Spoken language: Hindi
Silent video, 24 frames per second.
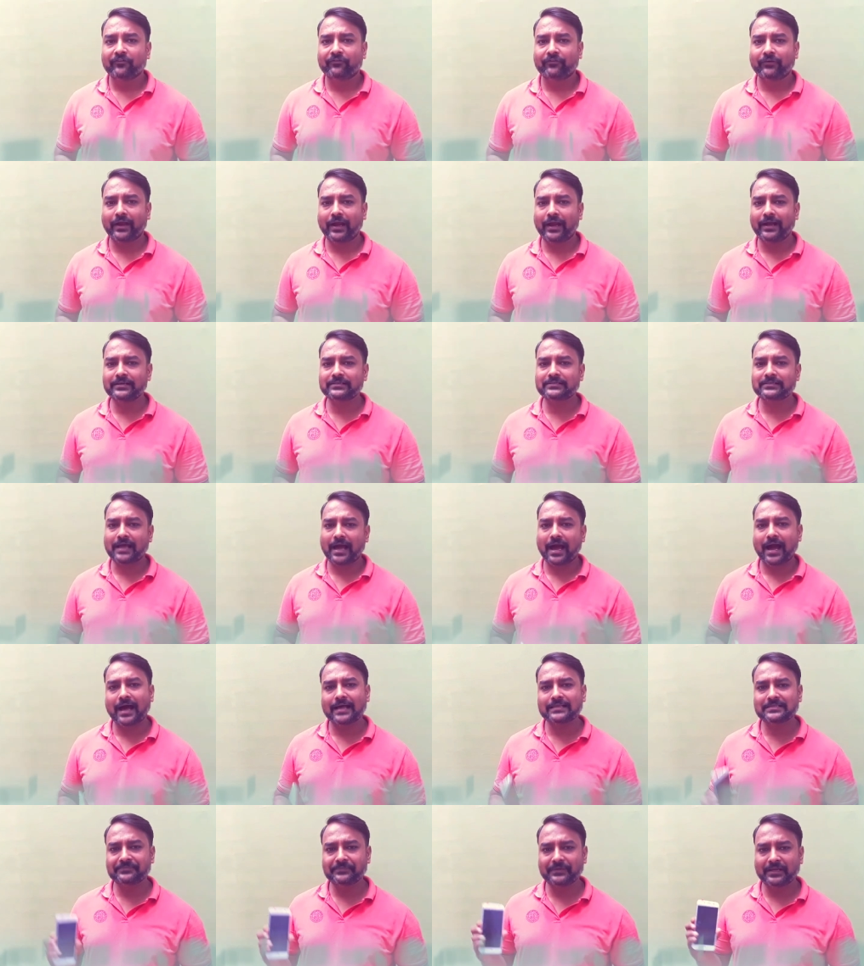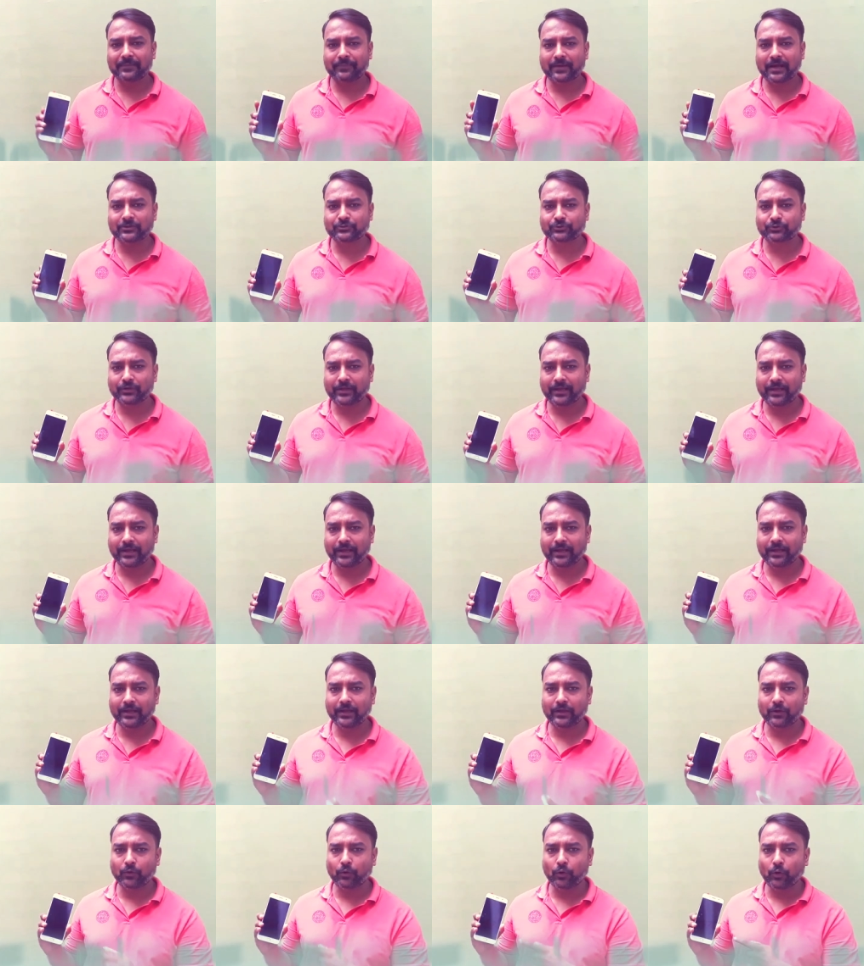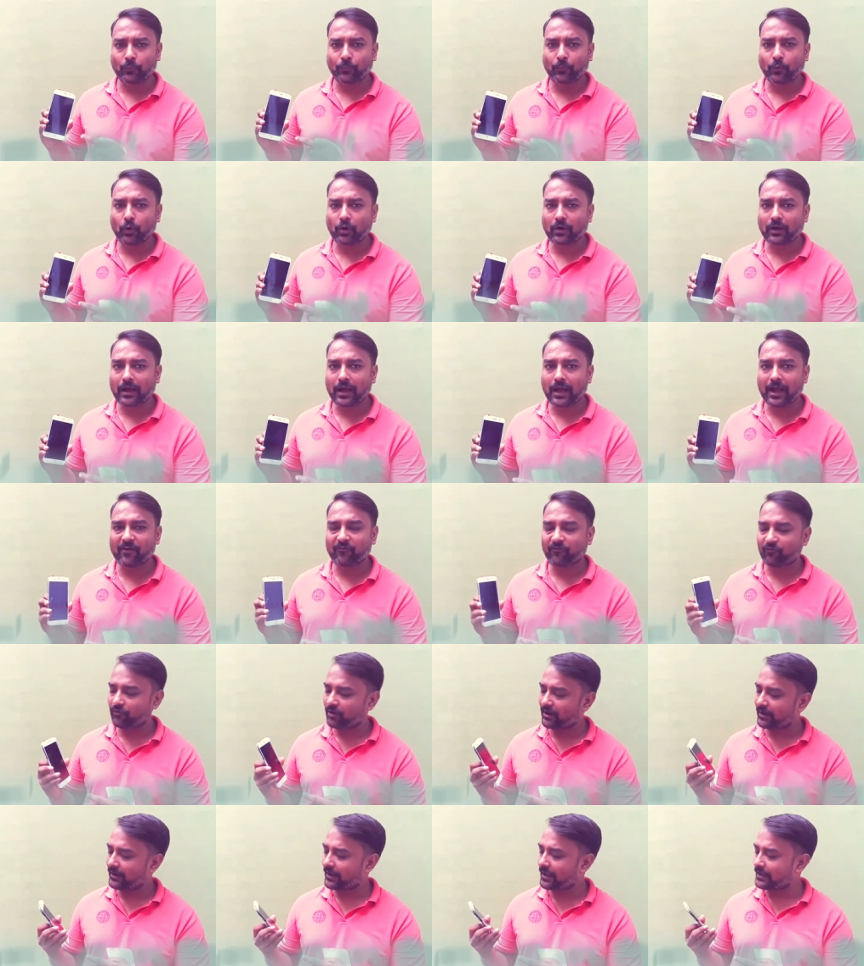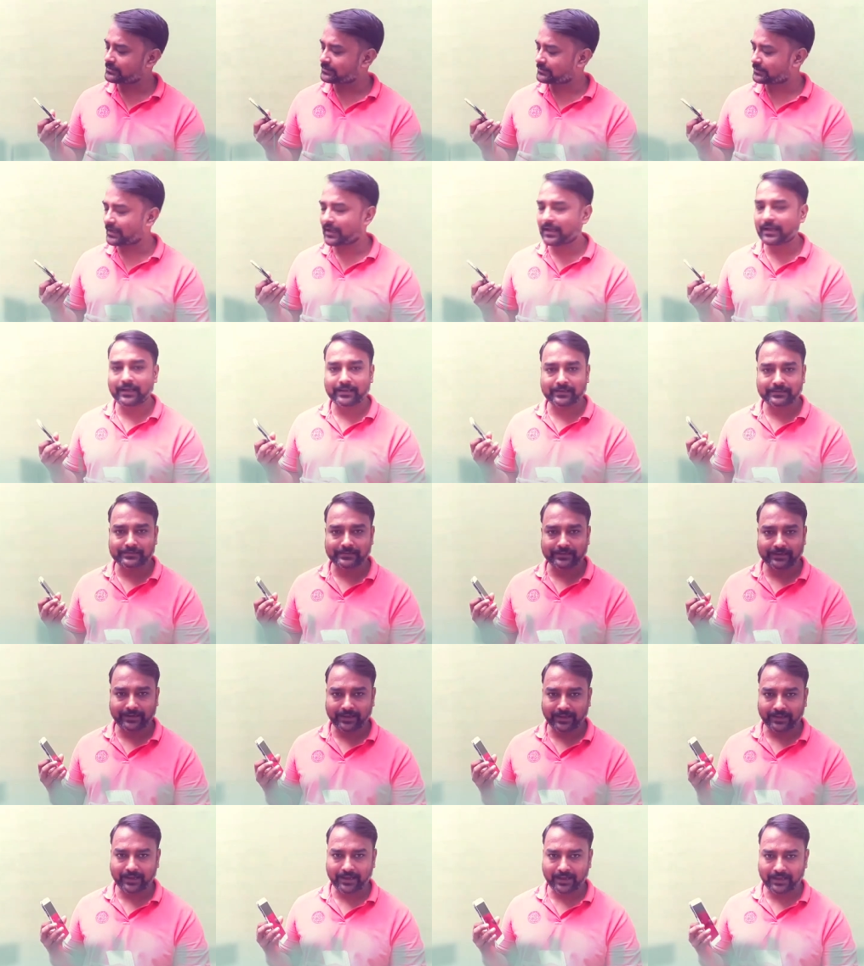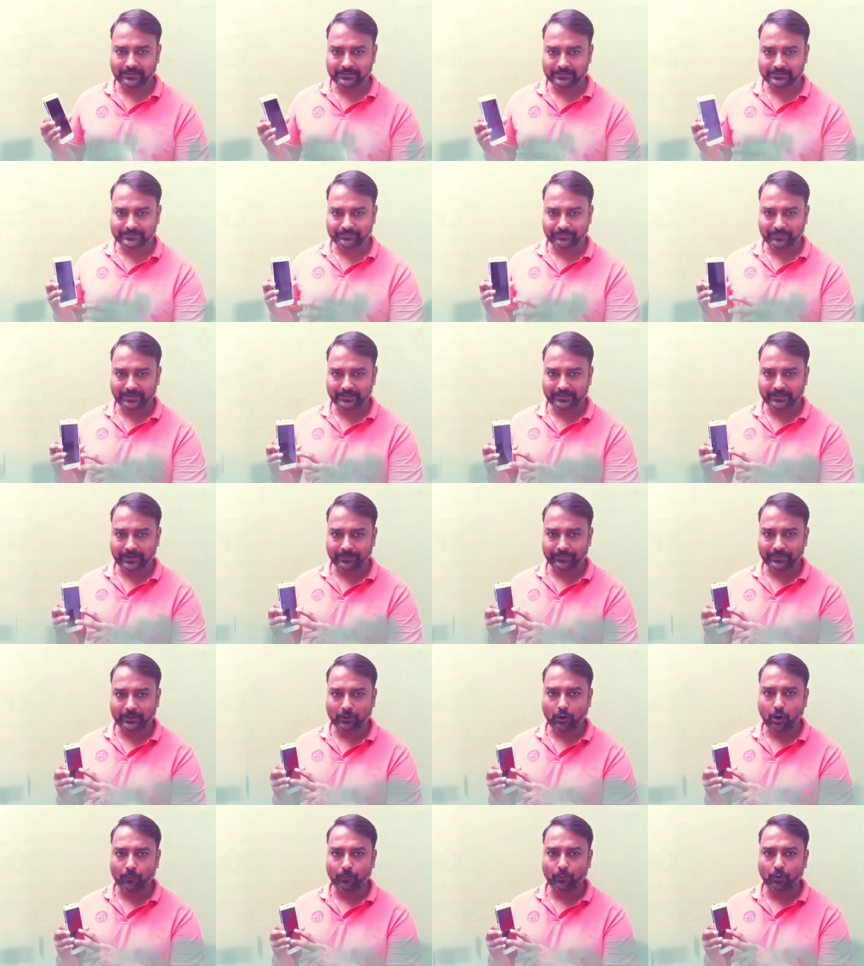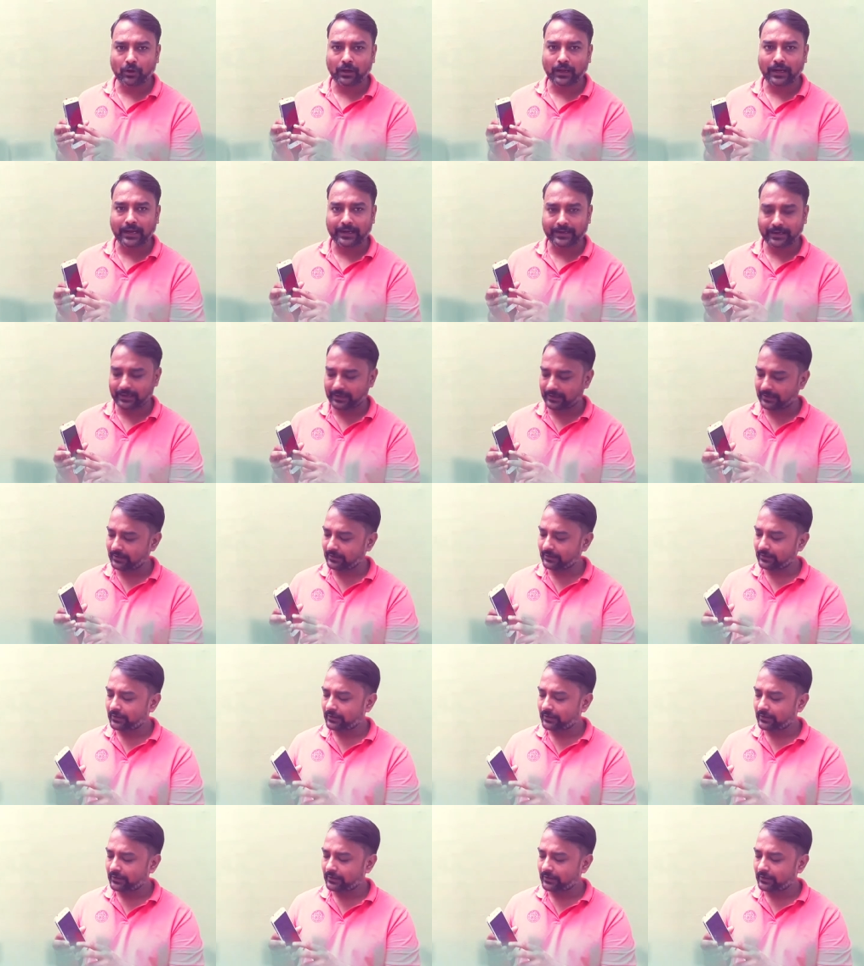फ्रेंड्स आज मेरे पास जो है ओप्पो का एफ वन एस का एक सेट आया है जिसमें कि हमें कॉम्बो लगाना है